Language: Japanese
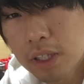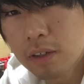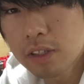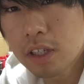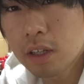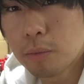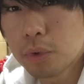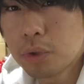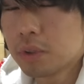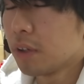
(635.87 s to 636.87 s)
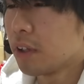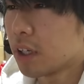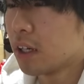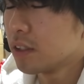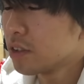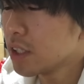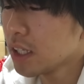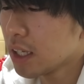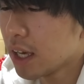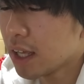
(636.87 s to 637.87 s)
たわけじゃないか戻るとは言わないか土
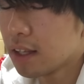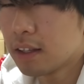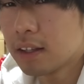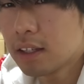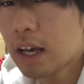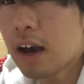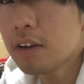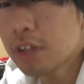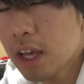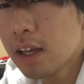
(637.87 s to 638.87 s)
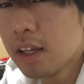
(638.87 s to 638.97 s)
に、えー変わるね、